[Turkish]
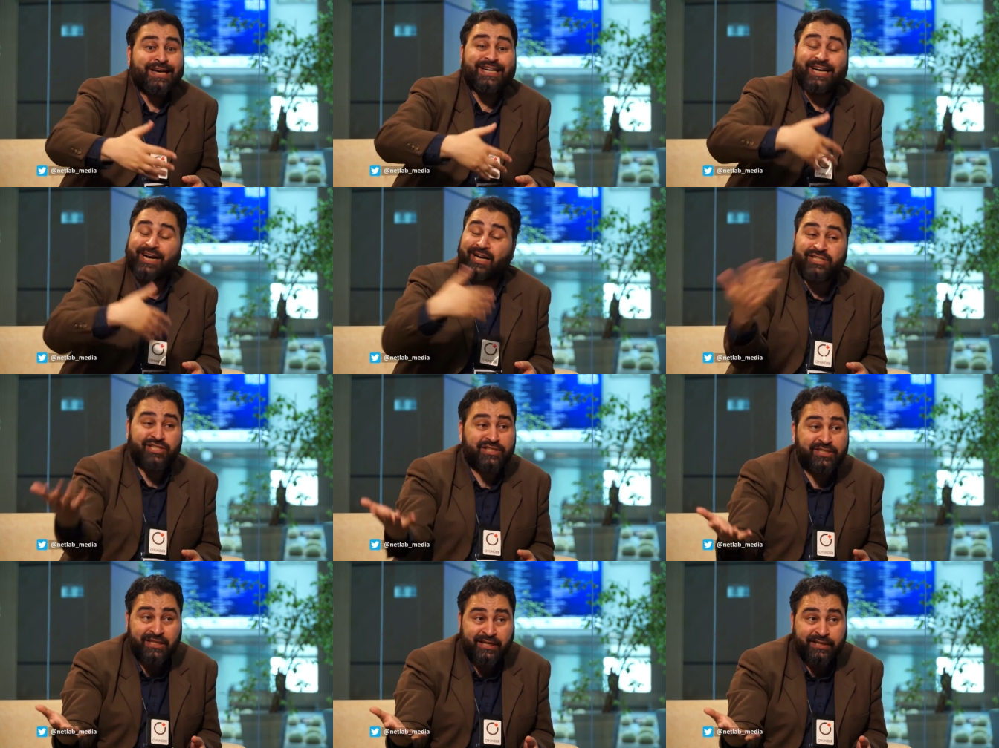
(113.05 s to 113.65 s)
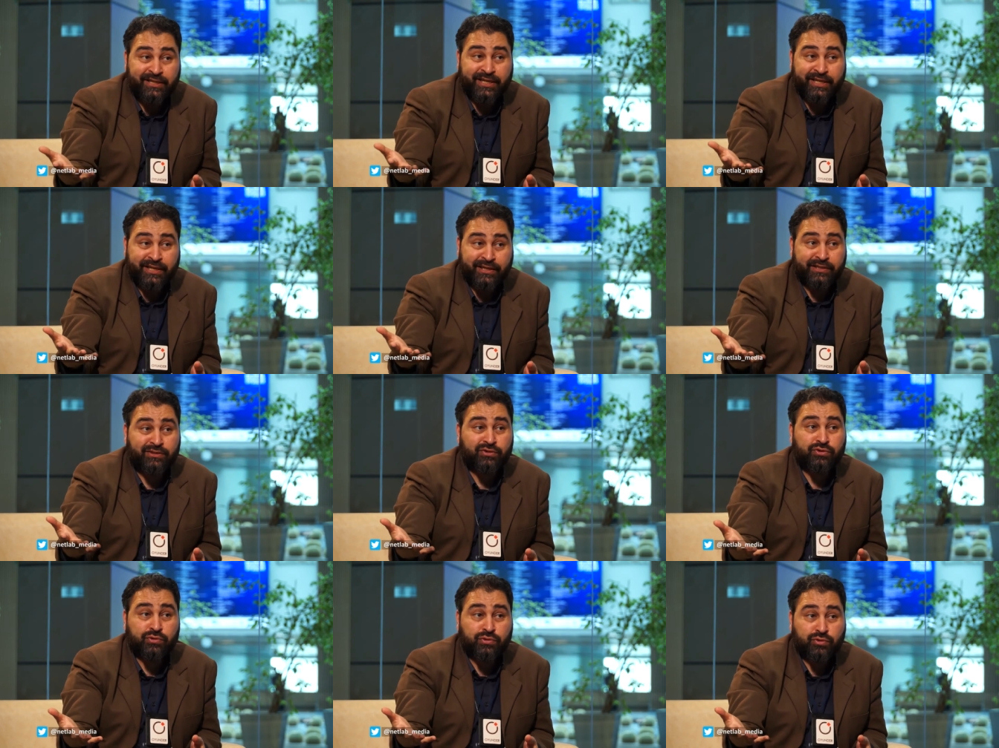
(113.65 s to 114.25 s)
Kaç dilde
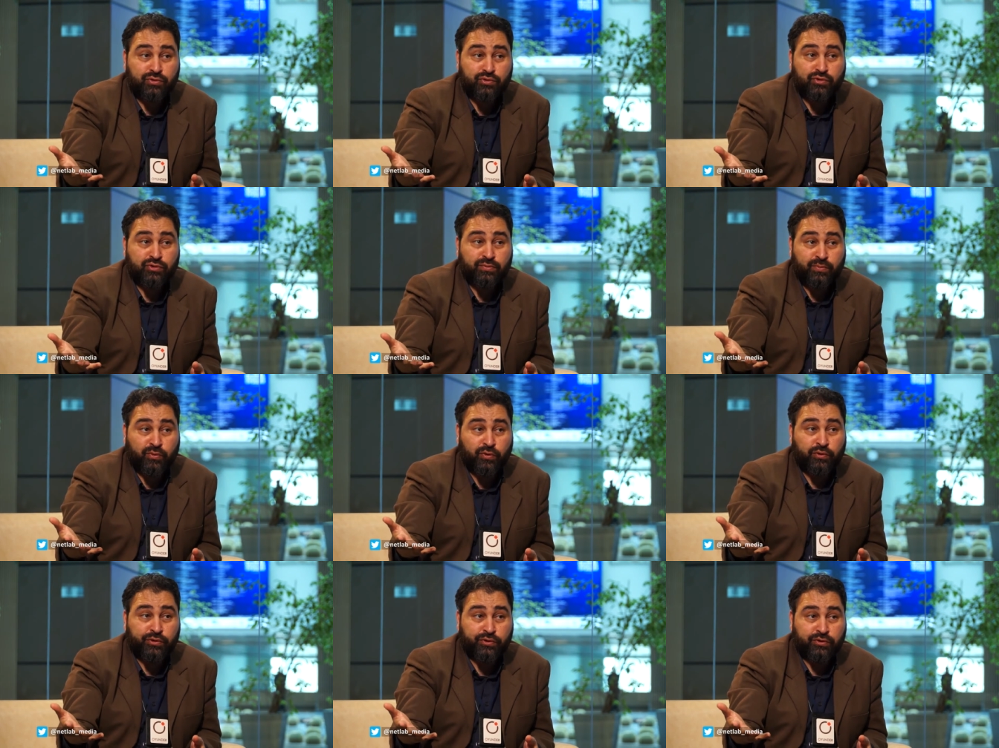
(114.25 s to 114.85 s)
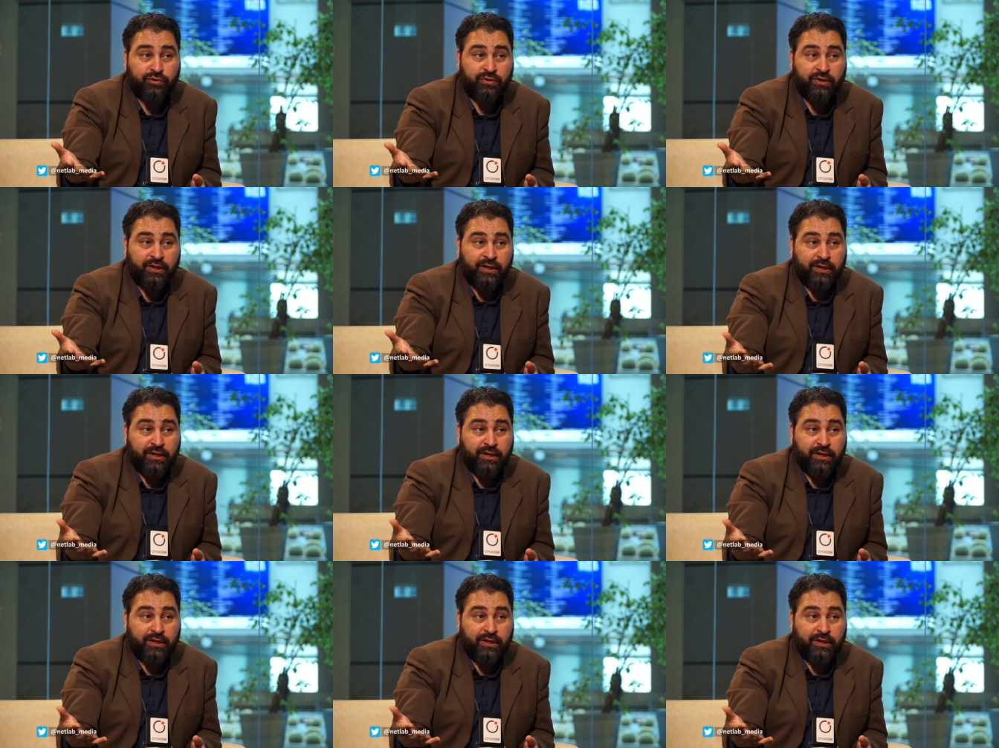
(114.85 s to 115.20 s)
yayınlıyorsunuz bu oyunu?